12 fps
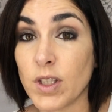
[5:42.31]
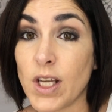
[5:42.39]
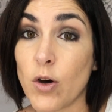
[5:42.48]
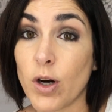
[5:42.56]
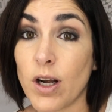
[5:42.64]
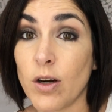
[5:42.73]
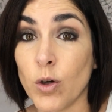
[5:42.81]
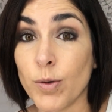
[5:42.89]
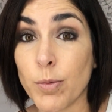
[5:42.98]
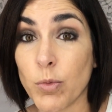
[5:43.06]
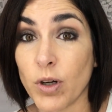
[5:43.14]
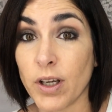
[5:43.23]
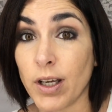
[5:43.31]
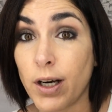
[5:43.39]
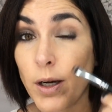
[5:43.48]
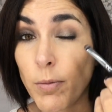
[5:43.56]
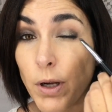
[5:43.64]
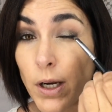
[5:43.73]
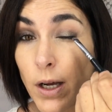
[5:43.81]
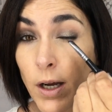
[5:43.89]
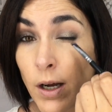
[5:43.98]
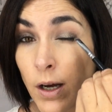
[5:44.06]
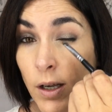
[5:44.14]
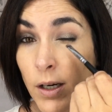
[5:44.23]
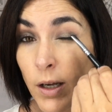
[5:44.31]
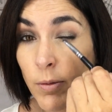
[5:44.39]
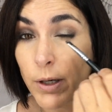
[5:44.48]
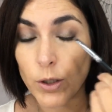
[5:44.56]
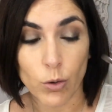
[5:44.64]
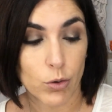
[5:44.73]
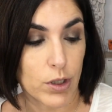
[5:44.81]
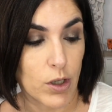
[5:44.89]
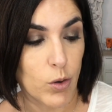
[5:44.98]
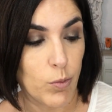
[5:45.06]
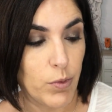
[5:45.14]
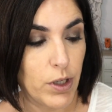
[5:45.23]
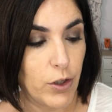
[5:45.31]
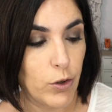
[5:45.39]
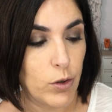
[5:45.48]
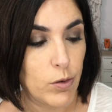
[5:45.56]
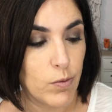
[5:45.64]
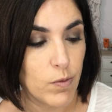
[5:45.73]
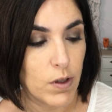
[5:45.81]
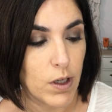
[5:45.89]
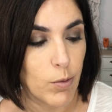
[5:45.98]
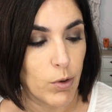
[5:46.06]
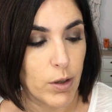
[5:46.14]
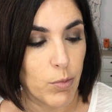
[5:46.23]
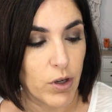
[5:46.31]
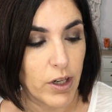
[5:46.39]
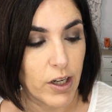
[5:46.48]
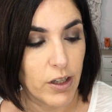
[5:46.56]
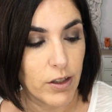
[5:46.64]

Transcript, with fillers: y ahora lo mismo que arriba la, la verdosa con brillo la voy a poner